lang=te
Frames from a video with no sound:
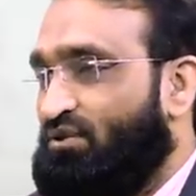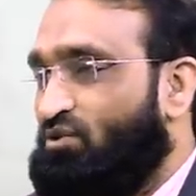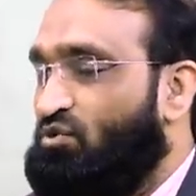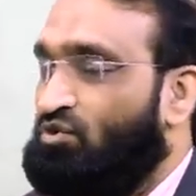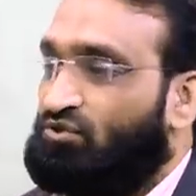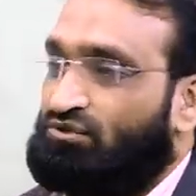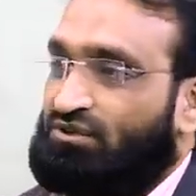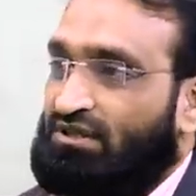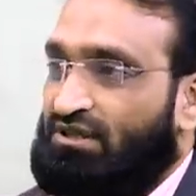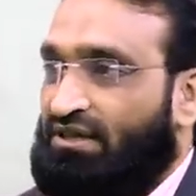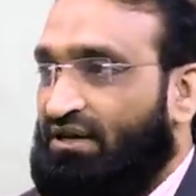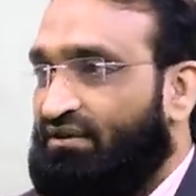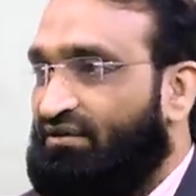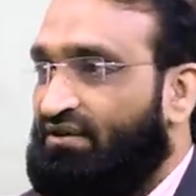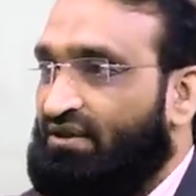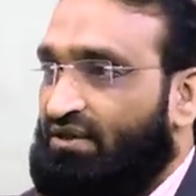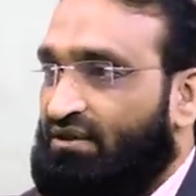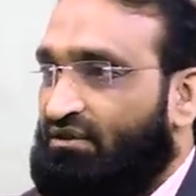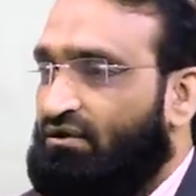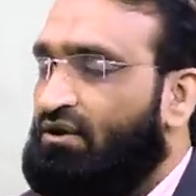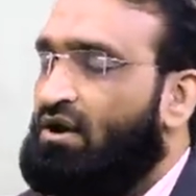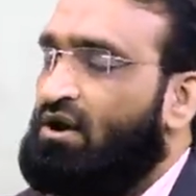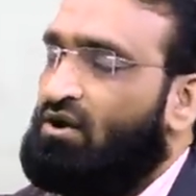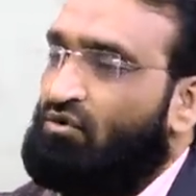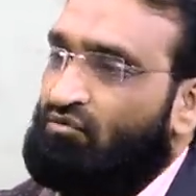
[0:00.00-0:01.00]
కొత్తతనం
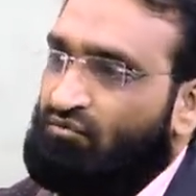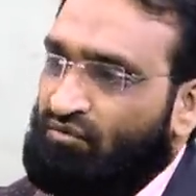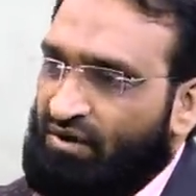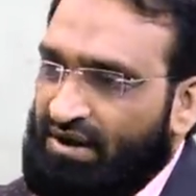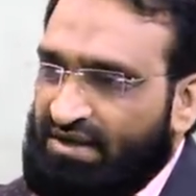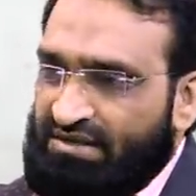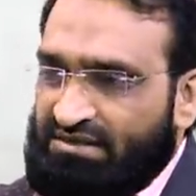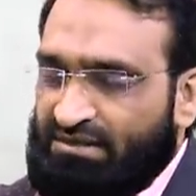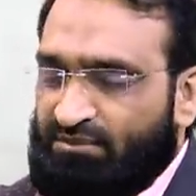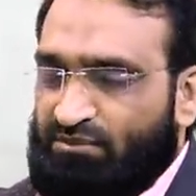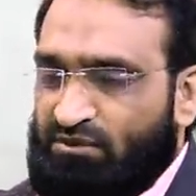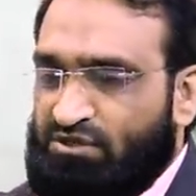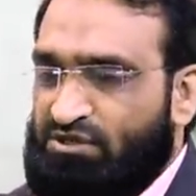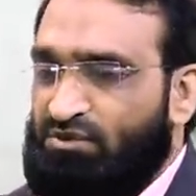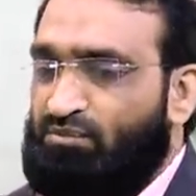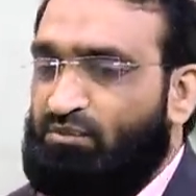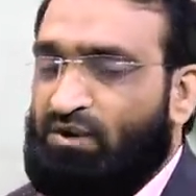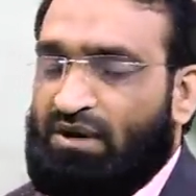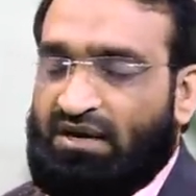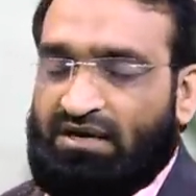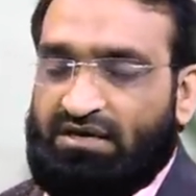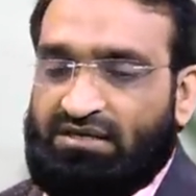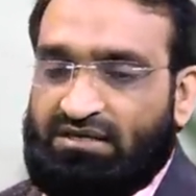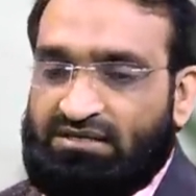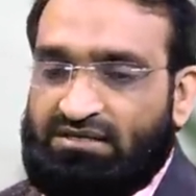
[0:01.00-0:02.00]
అనేది ఫర్ ఎగ్జాంపుల్
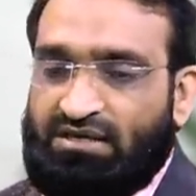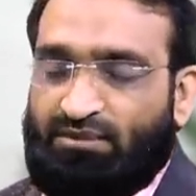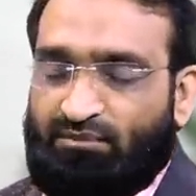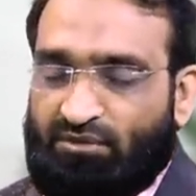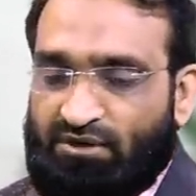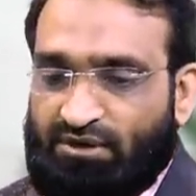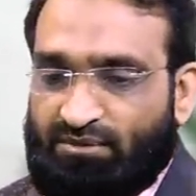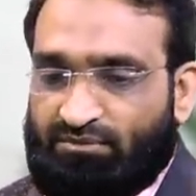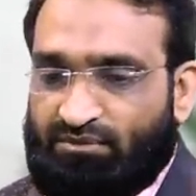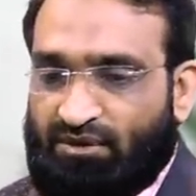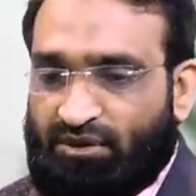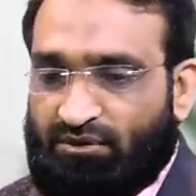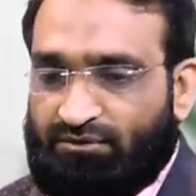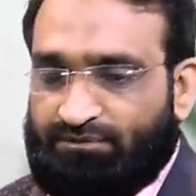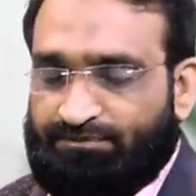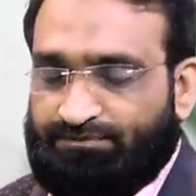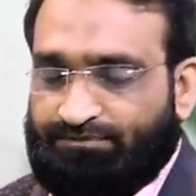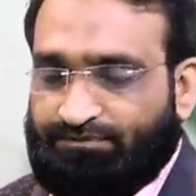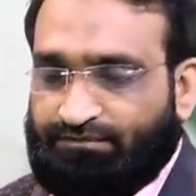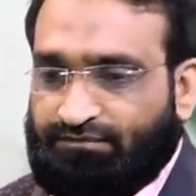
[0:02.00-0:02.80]
సింపుల్ ఎగ్జాంపుల్ చెప్తాను